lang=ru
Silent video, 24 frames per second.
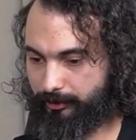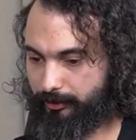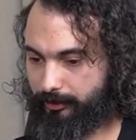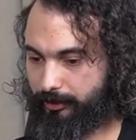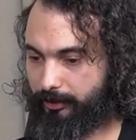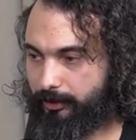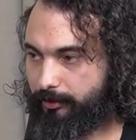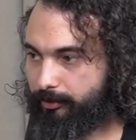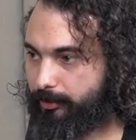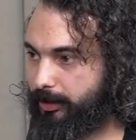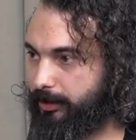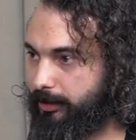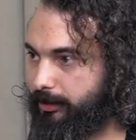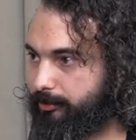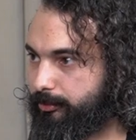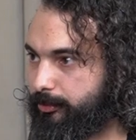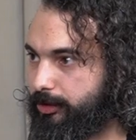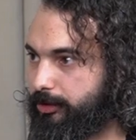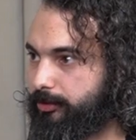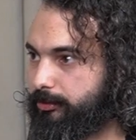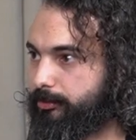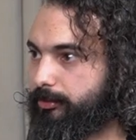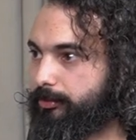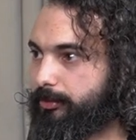глобальным
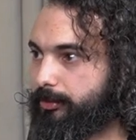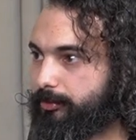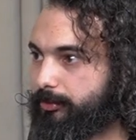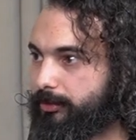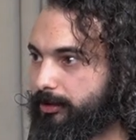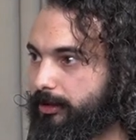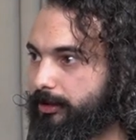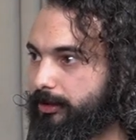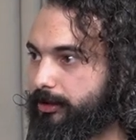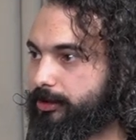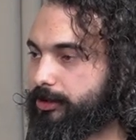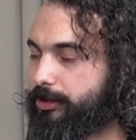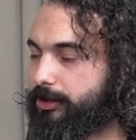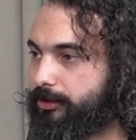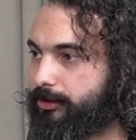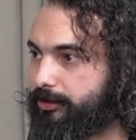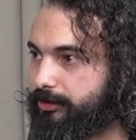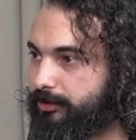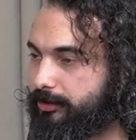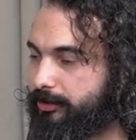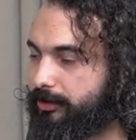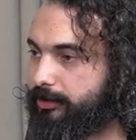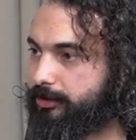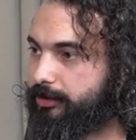минимумом для решения
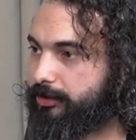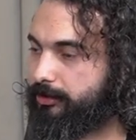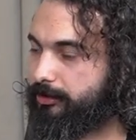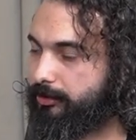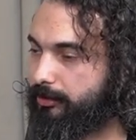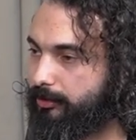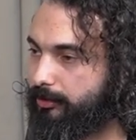задачи.